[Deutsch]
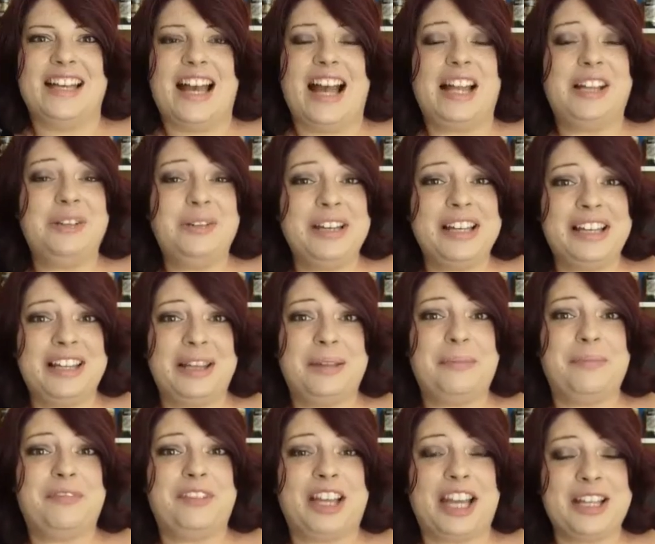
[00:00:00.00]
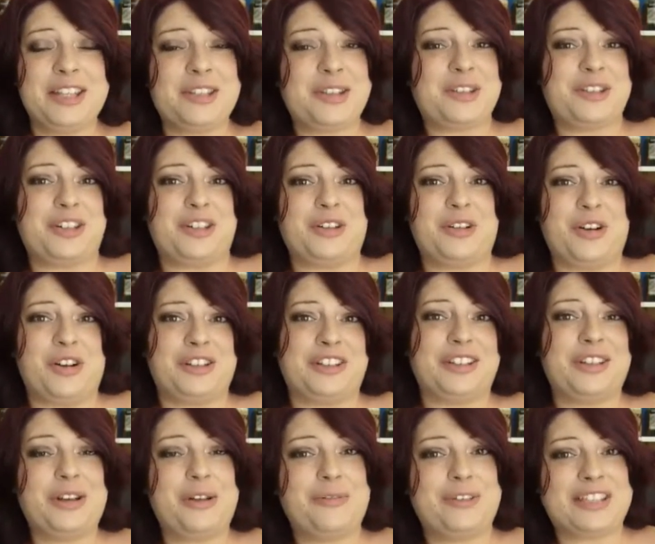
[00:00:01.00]
Hallo ihr Lieben, wie geht's euch denn
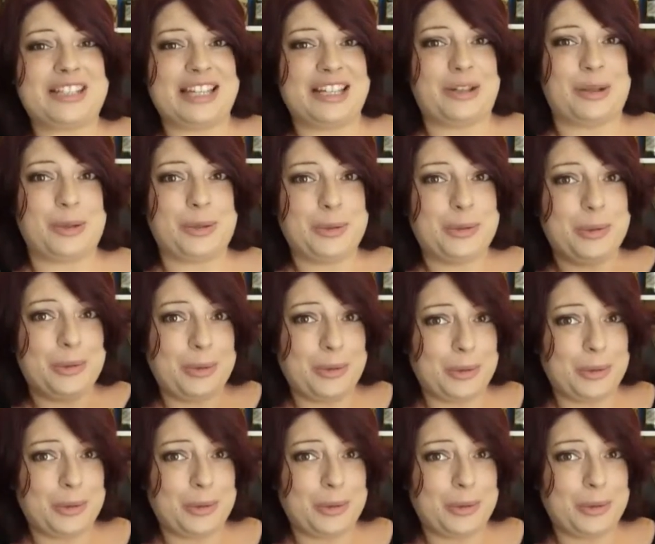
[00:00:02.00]
heute? Ich hoffe, es geht euch gut.